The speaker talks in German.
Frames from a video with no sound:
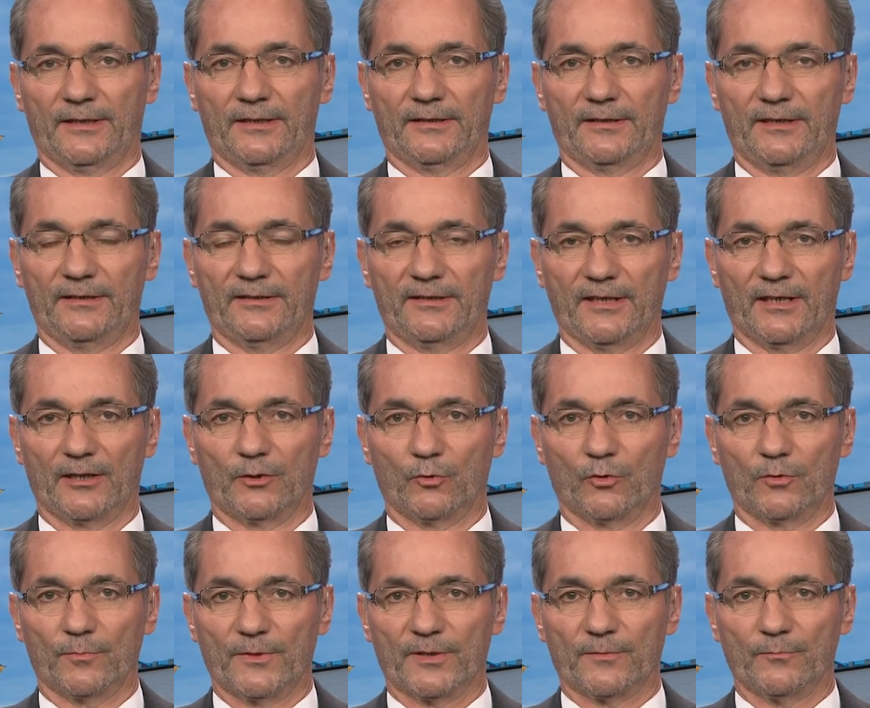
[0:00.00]
den
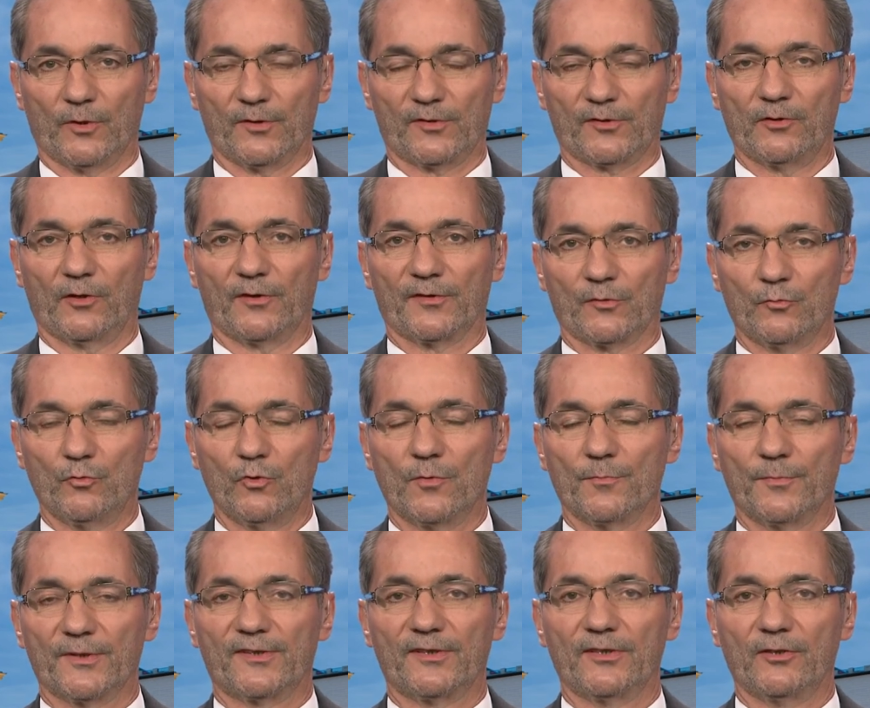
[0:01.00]
Dialog mit Moskau
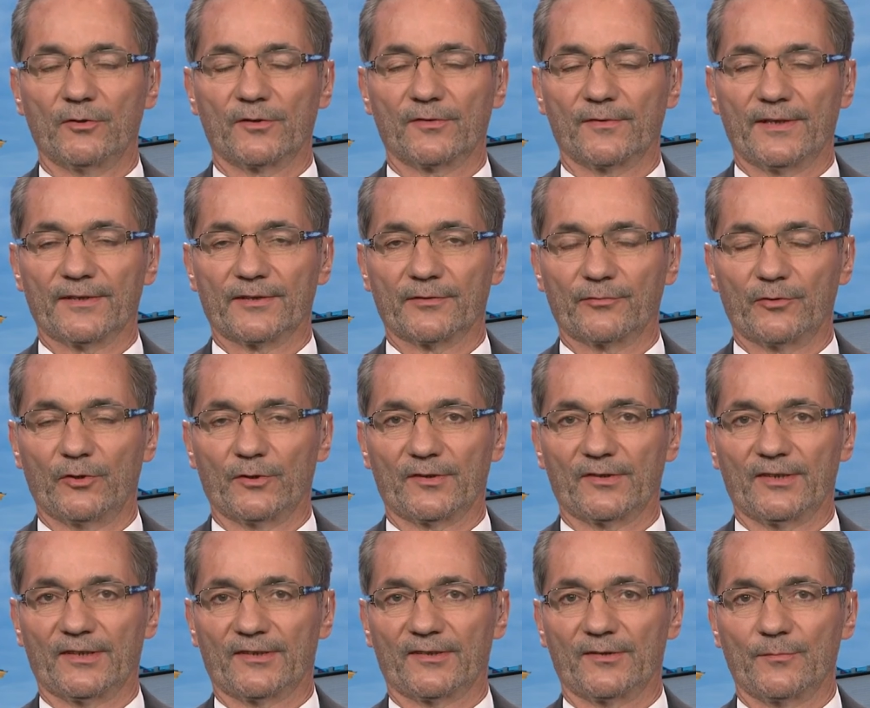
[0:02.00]
suchen bzw.
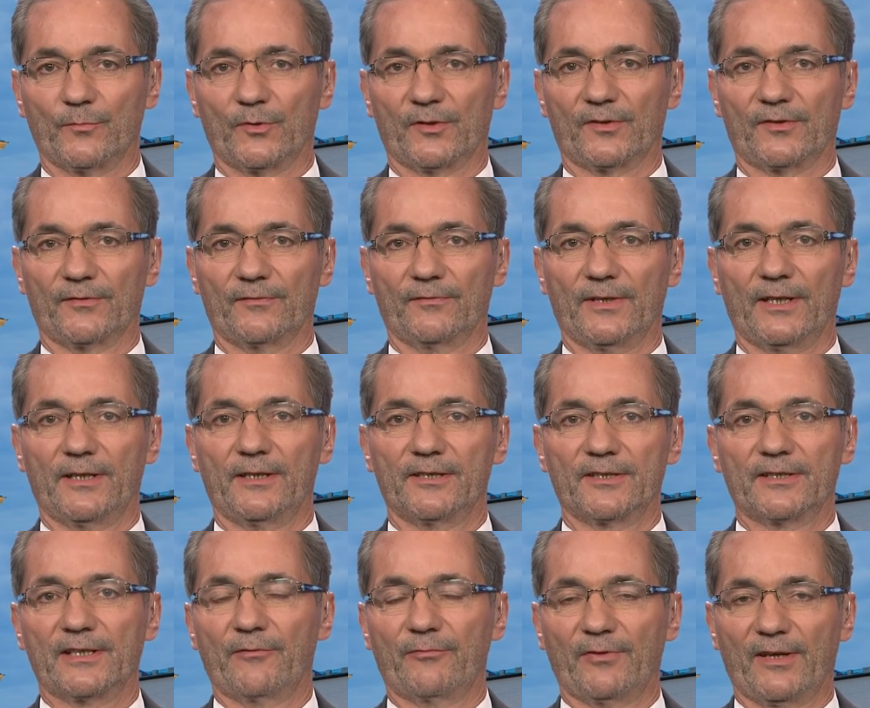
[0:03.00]
fortsetzen müssen, weil
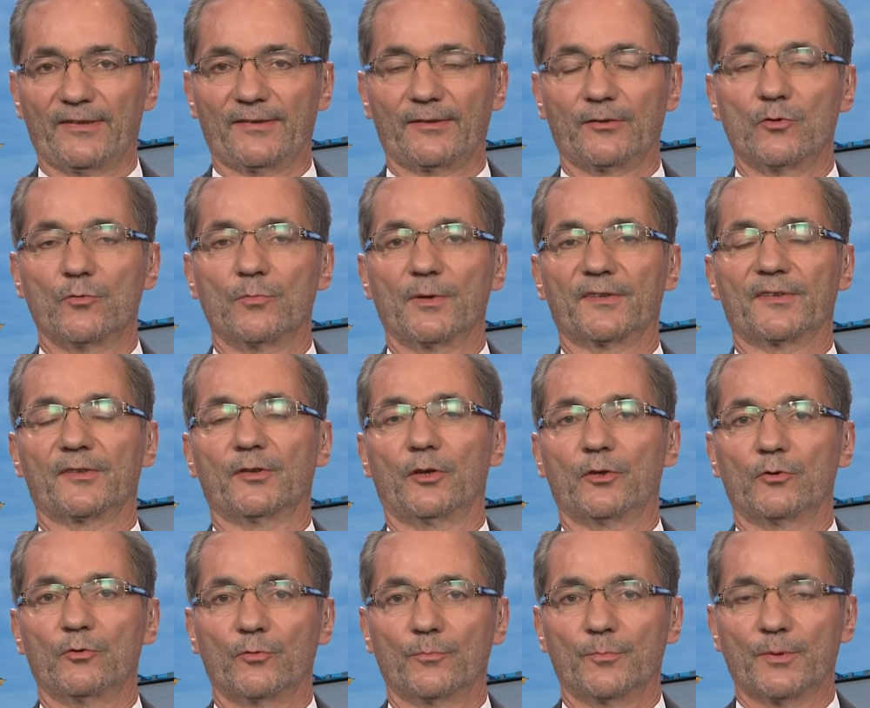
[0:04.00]
ich der festen
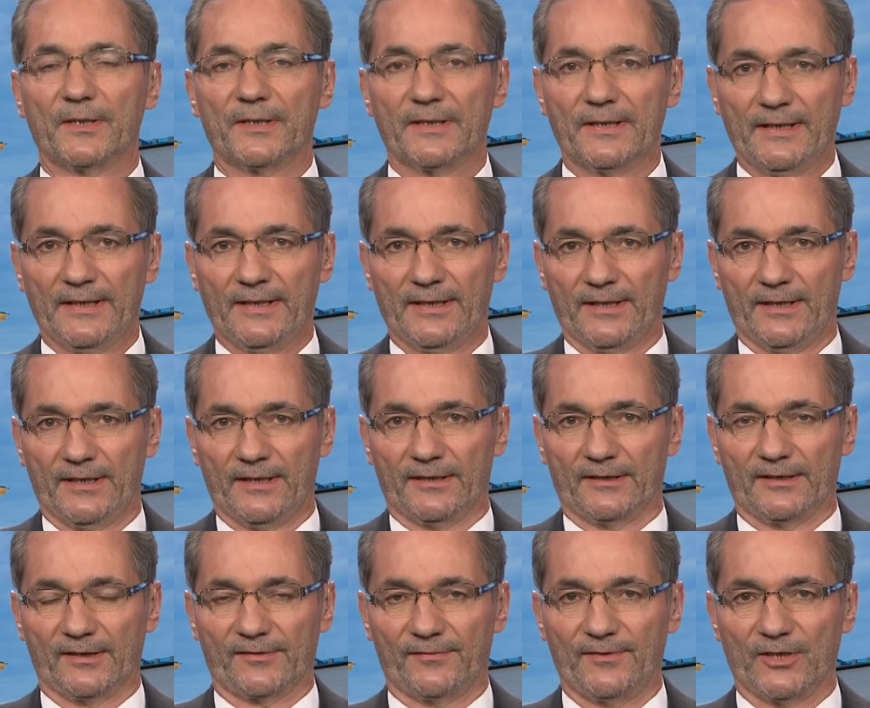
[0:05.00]
Überzeugung bin,
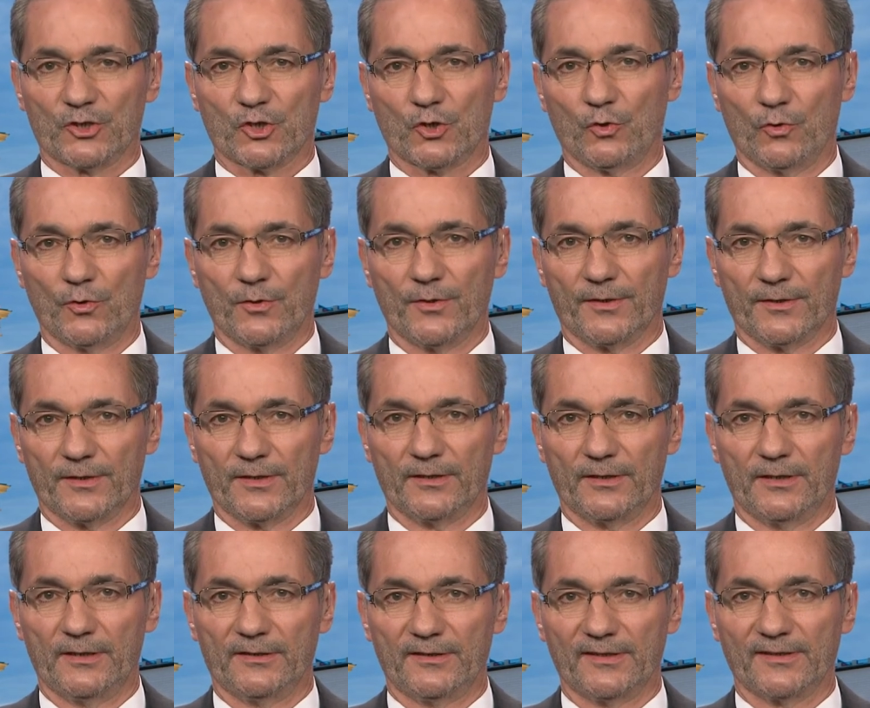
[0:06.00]
dass wir schon
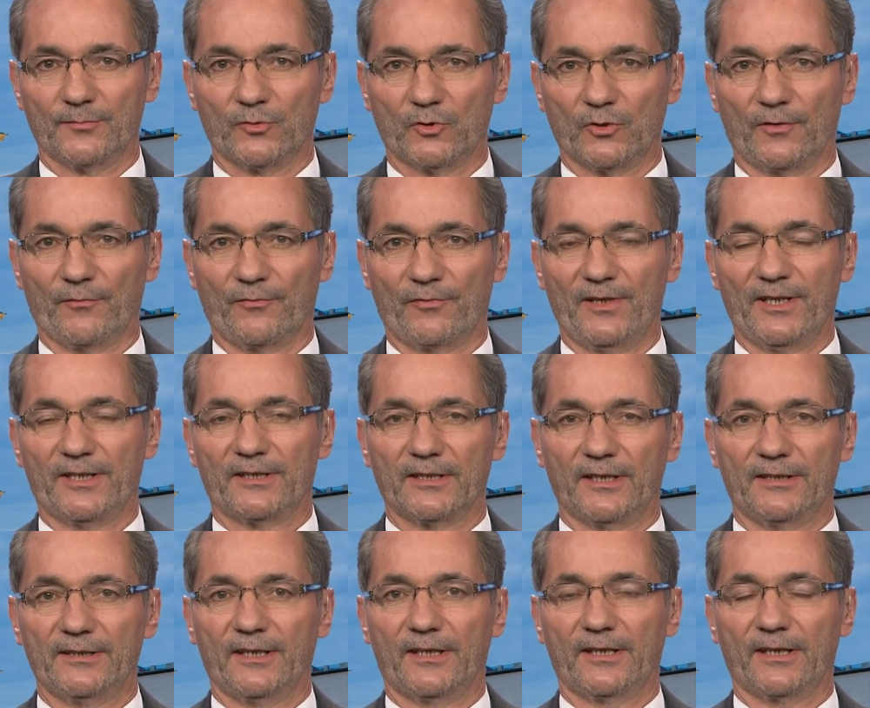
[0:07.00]
in diesem Konflikt
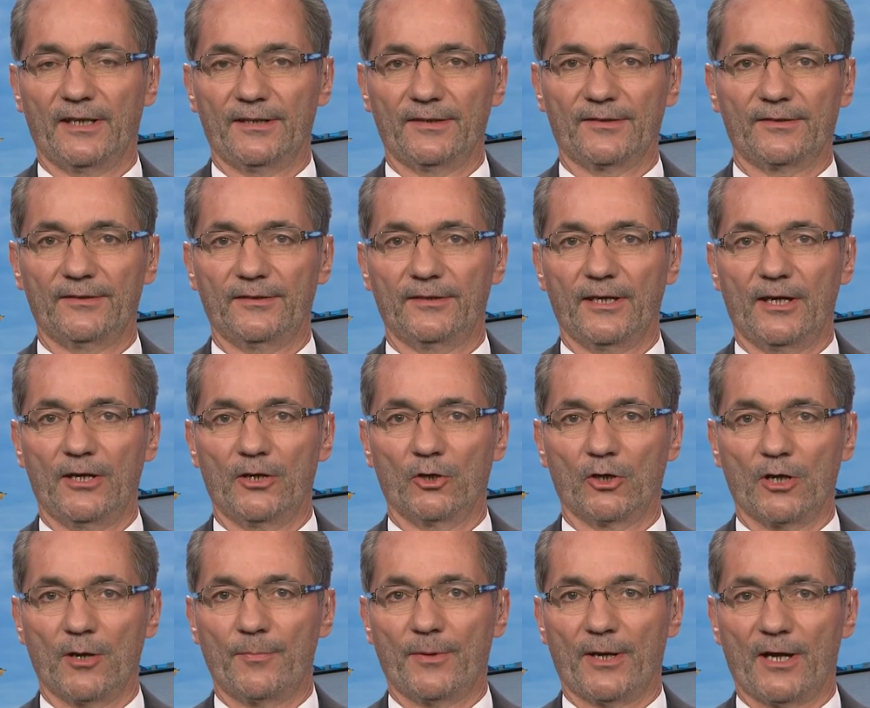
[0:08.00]
an die Grenzen der
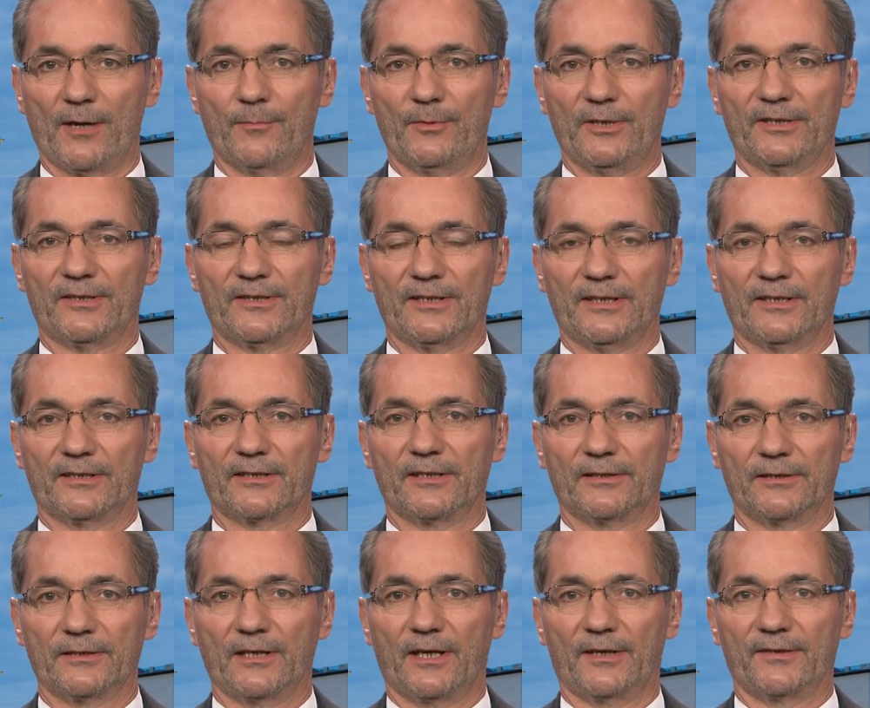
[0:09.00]
Irreparabilität
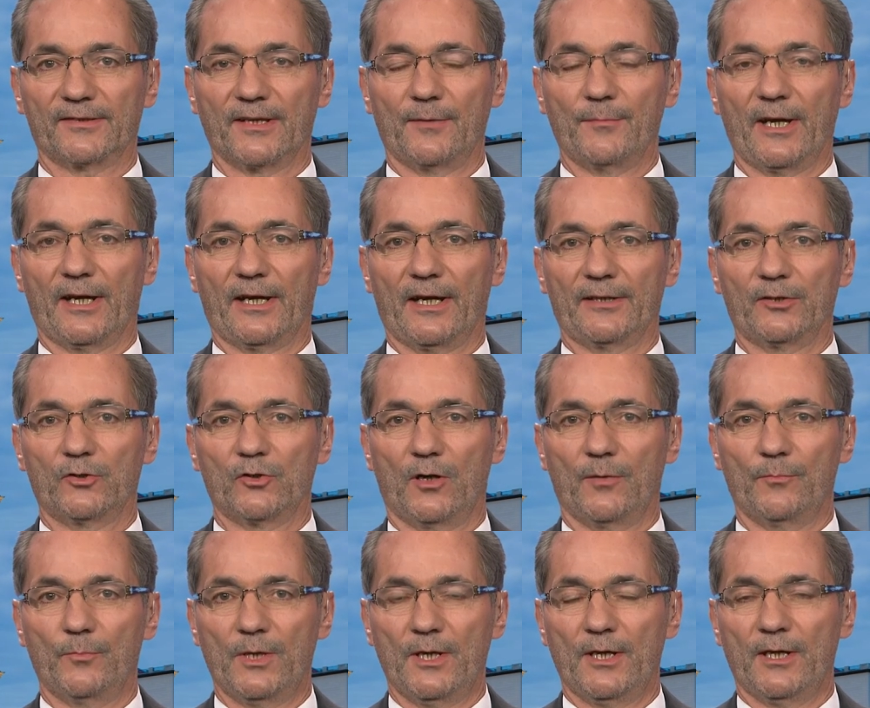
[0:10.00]
langsam herankommen